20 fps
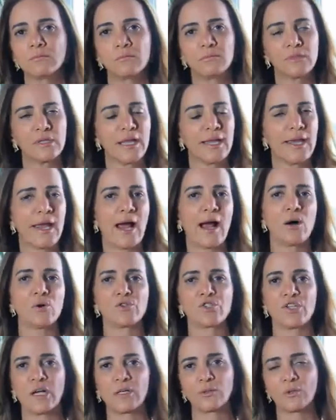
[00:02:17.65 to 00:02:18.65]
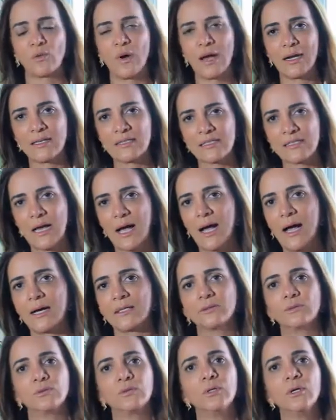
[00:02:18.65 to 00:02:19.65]
um layout
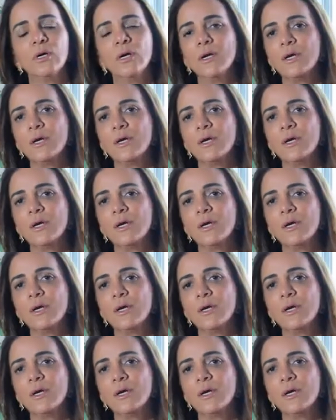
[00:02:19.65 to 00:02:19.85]
atualizado,